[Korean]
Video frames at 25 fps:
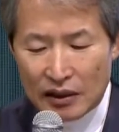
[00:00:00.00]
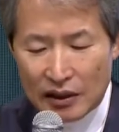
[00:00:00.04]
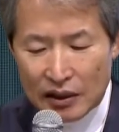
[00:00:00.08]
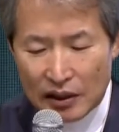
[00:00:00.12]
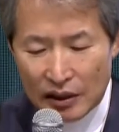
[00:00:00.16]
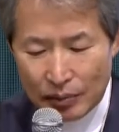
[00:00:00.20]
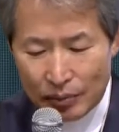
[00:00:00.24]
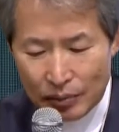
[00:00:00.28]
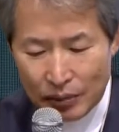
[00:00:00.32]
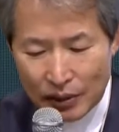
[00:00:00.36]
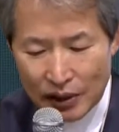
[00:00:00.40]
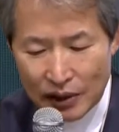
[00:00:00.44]

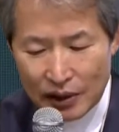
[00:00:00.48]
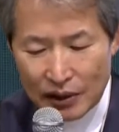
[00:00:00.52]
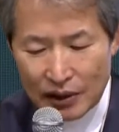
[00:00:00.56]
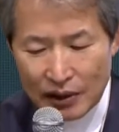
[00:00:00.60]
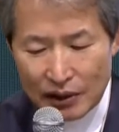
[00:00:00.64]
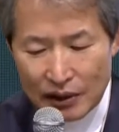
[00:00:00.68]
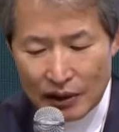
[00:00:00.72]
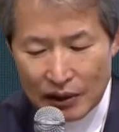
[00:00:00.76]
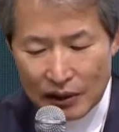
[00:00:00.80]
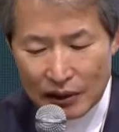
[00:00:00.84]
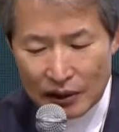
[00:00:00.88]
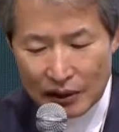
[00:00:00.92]

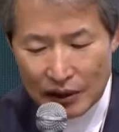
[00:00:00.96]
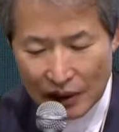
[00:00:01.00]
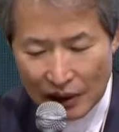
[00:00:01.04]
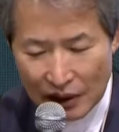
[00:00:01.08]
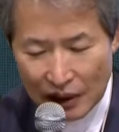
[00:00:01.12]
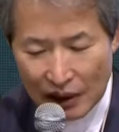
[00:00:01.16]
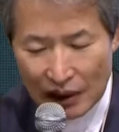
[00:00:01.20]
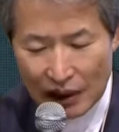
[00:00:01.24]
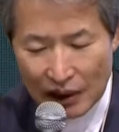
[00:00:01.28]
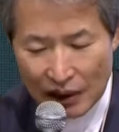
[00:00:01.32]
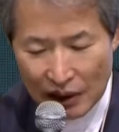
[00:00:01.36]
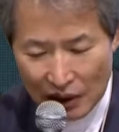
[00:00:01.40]
깊이
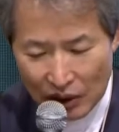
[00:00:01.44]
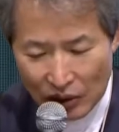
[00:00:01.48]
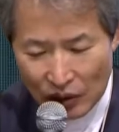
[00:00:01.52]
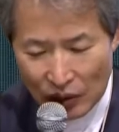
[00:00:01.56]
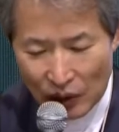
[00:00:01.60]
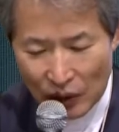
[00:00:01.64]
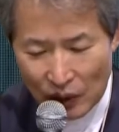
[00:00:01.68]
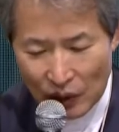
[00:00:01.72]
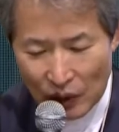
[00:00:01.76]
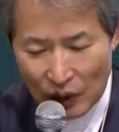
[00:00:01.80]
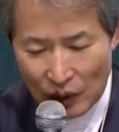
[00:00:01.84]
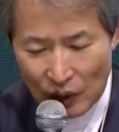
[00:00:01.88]

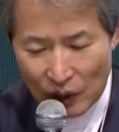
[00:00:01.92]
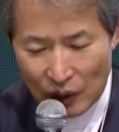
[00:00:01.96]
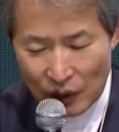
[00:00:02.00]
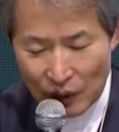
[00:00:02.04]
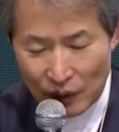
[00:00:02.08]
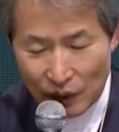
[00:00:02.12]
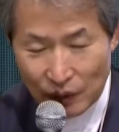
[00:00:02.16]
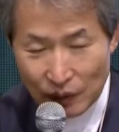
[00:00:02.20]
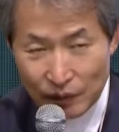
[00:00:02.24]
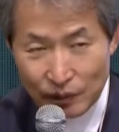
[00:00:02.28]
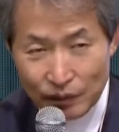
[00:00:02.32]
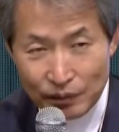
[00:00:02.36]
생각하고
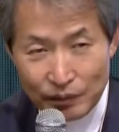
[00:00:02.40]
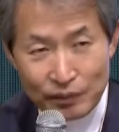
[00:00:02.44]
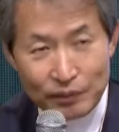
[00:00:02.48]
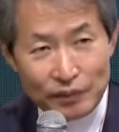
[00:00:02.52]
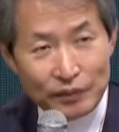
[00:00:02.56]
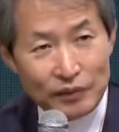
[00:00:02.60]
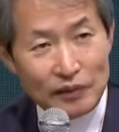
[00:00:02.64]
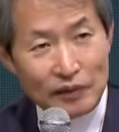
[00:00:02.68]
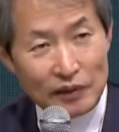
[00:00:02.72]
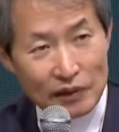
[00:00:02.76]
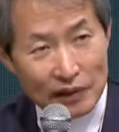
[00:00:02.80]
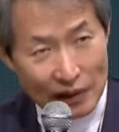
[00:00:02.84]

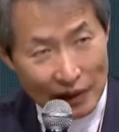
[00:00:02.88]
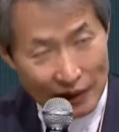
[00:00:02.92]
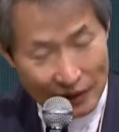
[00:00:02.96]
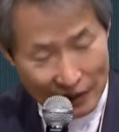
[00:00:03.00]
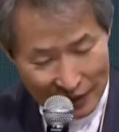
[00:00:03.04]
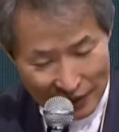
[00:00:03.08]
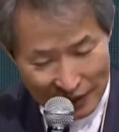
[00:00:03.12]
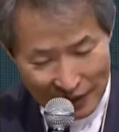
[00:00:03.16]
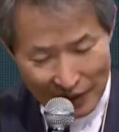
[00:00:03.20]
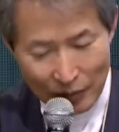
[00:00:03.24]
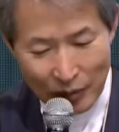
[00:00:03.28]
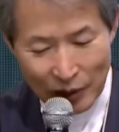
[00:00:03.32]
자
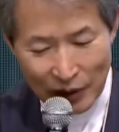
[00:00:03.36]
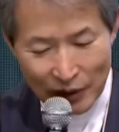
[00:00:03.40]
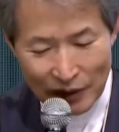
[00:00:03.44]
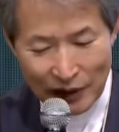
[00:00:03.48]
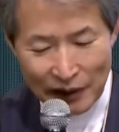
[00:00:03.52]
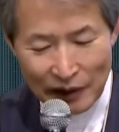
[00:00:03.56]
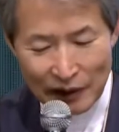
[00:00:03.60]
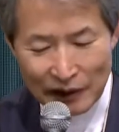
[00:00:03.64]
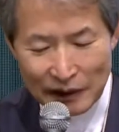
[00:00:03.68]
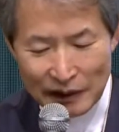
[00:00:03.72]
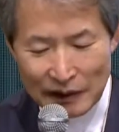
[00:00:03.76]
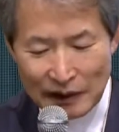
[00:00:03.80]
이제 세
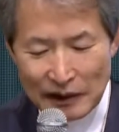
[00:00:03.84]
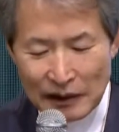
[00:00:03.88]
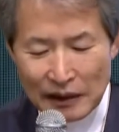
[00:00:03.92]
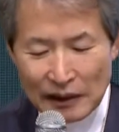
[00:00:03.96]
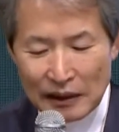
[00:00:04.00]
번요.